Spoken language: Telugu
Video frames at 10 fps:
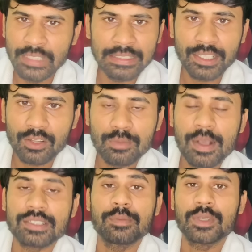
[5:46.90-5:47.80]
తర్వాత
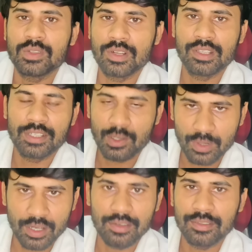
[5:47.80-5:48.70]
మాకు సంబంధం లేదంటారు
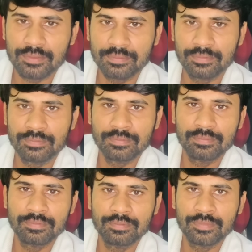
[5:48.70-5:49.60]
కూడా వాళ్ళు
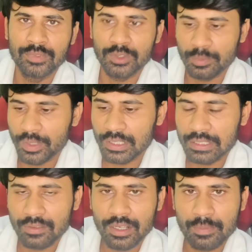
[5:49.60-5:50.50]
ఇప్పుడు
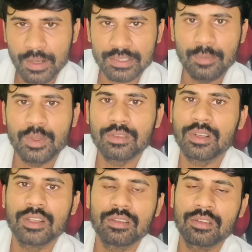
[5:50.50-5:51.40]
ఏదైతే వాడిని మాకు సంబంధం
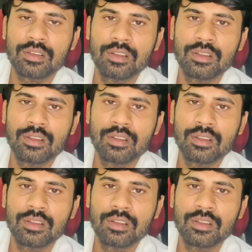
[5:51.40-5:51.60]
లేదు